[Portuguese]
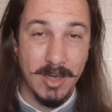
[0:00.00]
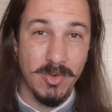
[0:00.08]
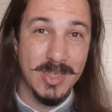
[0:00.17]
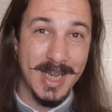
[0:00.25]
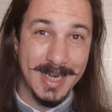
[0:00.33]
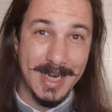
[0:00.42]
O
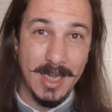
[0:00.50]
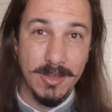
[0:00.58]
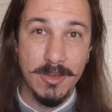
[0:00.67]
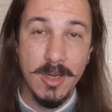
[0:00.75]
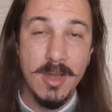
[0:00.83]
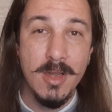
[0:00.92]

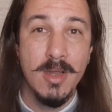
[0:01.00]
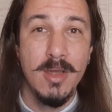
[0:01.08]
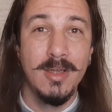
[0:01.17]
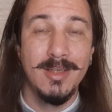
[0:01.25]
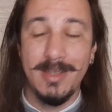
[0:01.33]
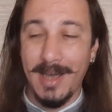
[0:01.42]
sagrado
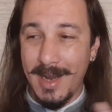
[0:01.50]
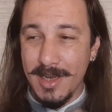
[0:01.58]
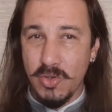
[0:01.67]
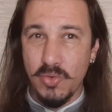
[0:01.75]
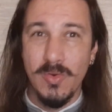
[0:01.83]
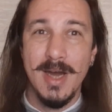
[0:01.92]

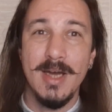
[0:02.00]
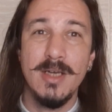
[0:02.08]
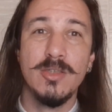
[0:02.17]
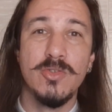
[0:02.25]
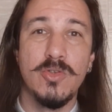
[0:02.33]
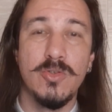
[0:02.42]
traz o
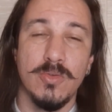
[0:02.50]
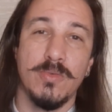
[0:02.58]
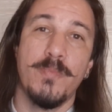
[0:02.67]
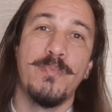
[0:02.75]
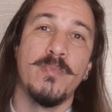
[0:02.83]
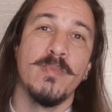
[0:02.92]
ranço
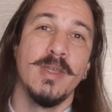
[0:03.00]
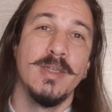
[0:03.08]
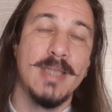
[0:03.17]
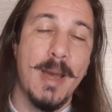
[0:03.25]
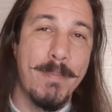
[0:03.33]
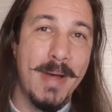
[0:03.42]

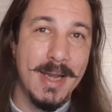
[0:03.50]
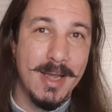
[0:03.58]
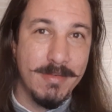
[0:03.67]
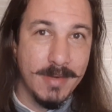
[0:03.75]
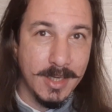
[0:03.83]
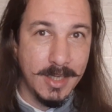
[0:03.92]
da
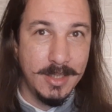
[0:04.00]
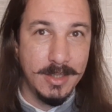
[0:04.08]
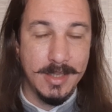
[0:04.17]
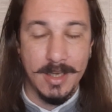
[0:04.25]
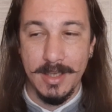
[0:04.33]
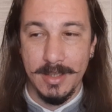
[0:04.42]
palavra,
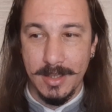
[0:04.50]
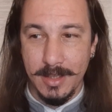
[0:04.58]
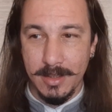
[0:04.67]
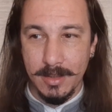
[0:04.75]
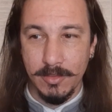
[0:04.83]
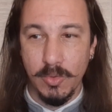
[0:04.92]
da,
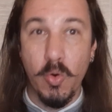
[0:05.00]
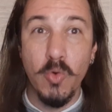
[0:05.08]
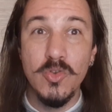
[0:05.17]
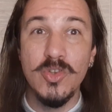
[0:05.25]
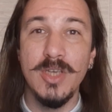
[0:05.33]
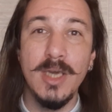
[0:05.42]
da, do
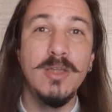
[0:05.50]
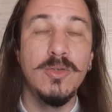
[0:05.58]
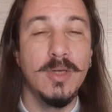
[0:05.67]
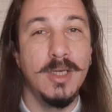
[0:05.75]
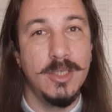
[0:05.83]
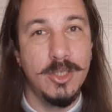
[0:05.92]

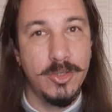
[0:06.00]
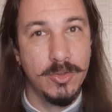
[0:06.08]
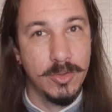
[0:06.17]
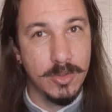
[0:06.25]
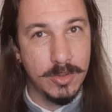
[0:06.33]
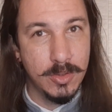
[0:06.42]
conceito
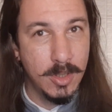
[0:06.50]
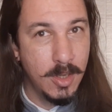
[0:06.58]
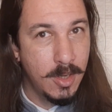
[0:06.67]
religioso